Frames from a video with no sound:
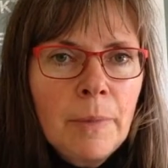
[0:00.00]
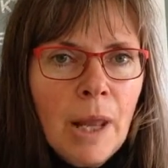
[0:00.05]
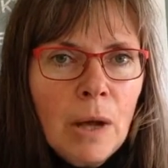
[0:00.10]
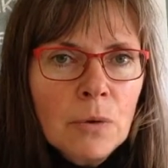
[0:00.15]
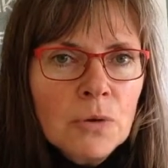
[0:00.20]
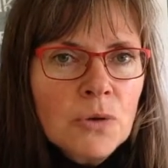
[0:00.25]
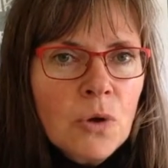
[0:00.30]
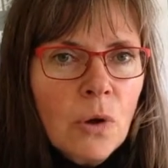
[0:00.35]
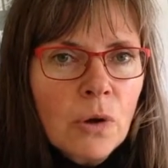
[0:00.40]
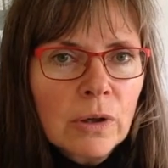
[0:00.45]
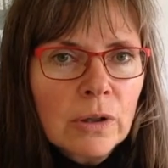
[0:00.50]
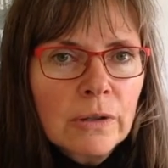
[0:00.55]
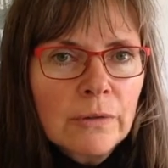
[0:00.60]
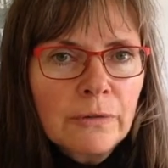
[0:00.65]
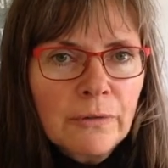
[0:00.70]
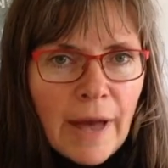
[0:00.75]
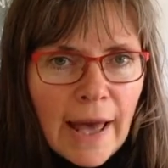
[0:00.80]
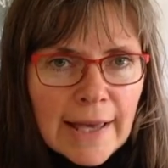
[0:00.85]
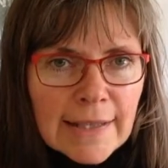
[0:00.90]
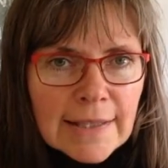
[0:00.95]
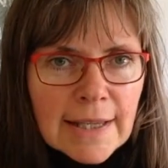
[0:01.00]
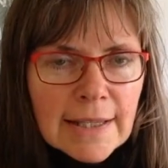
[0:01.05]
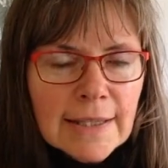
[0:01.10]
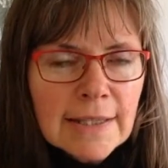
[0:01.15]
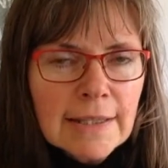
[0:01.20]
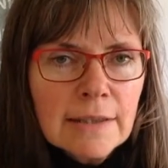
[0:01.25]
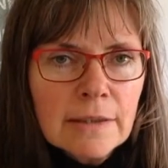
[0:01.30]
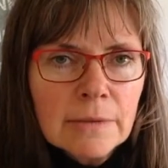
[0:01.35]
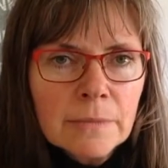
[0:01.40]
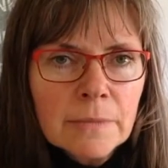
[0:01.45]
Blausäure
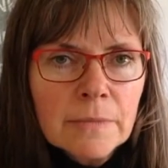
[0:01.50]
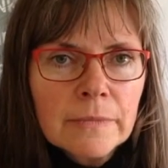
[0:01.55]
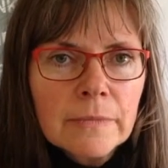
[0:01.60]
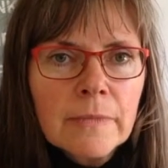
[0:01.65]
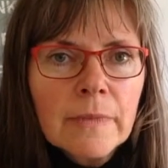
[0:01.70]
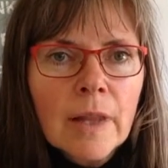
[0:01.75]
freisetzen